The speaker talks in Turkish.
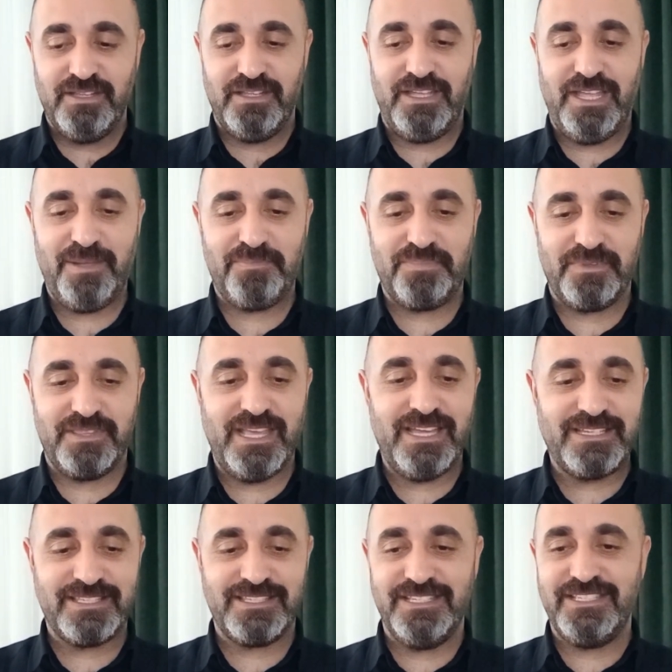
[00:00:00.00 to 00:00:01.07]
Hep
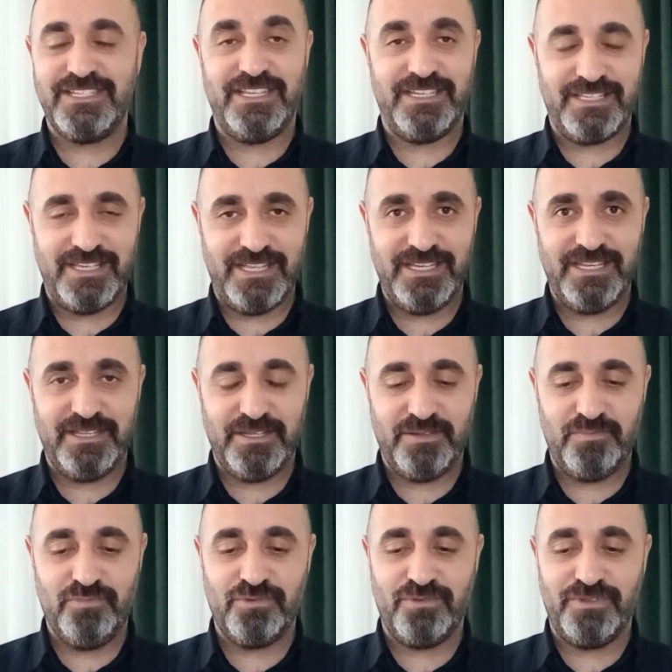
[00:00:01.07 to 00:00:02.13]
ders içerikleri
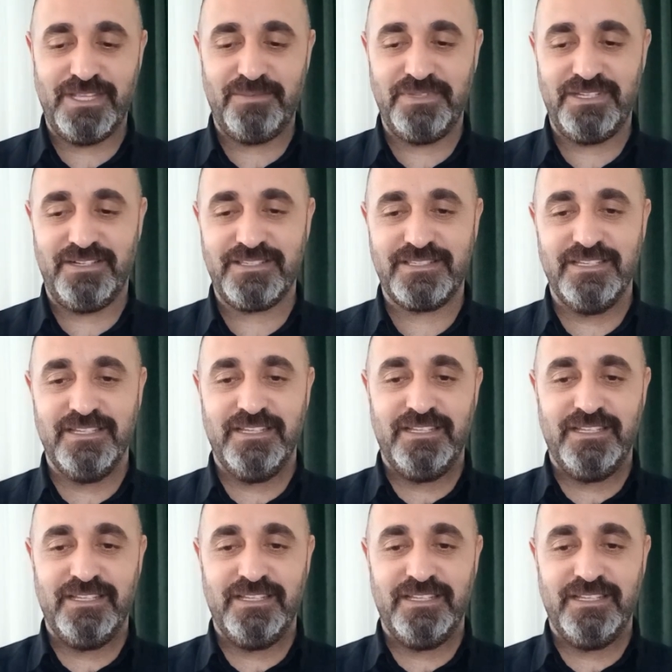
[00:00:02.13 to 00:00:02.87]
e, bugün de biraz